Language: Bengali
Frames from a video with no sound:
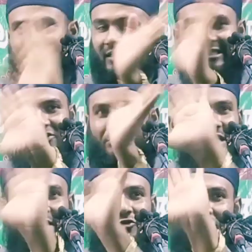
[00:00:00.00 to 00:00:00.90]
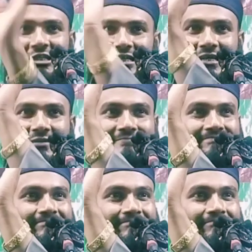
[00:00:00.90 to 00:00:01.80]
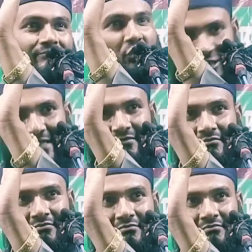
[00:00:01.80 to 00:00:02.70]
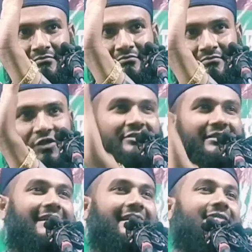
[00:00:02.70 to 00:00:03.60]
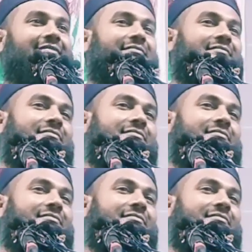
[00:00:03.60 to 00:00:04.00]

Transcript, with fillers: তাহলে এই জমি দান করতেন না করতেন করতেন না